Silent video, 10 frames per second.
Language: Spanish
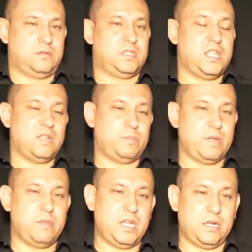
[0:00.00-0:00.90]
Si el
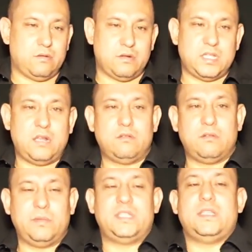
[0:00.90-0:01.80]
primer error ya lo
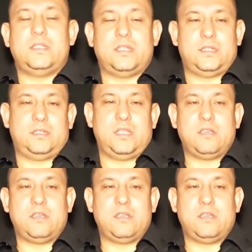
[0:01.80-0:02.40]
cometiste